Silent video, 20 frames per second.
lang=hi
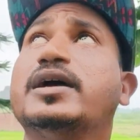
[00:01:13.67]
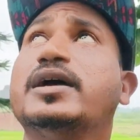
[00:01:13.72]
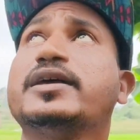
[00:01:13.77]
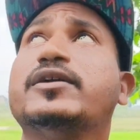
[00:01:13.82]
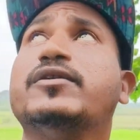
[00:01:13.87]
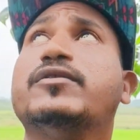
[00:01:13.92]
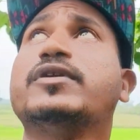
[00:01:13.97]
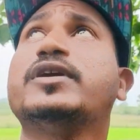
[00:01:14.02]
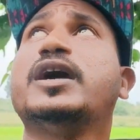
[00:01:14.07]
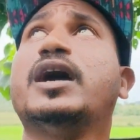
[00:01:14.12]

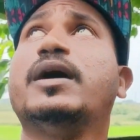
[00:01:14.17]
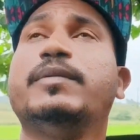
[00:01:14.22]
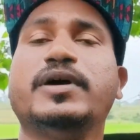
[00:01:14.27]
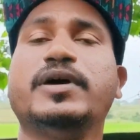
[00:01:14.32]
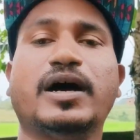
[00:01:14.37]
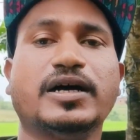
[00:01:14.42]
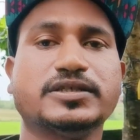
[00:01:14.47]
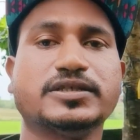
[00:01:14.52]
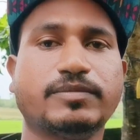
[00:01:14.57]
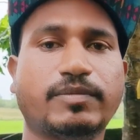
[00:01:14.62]
क्योंकि अभी
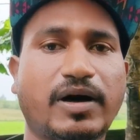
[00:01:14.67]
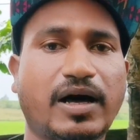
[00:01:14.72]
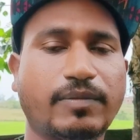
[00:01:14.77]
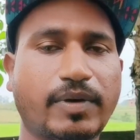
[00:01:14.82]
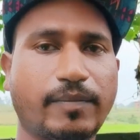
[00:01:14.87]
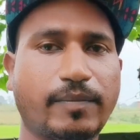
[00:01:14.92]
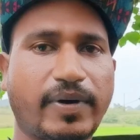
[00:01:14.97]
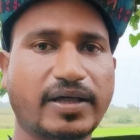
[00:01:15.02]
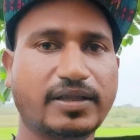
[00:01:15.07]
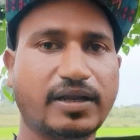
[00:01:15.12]
आसमान
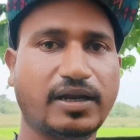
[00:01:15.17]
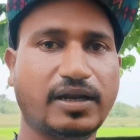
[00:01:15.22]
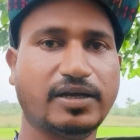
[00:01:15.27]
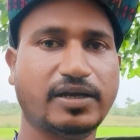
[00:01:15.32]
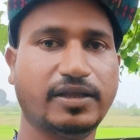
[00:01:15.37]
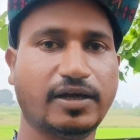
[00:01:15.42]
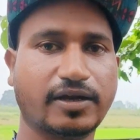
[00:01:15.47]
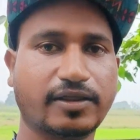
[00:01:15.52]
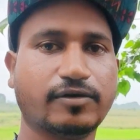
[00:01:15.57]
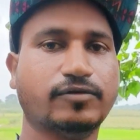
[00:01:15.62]
में बादल
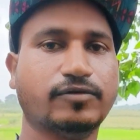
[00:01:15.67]
इधर से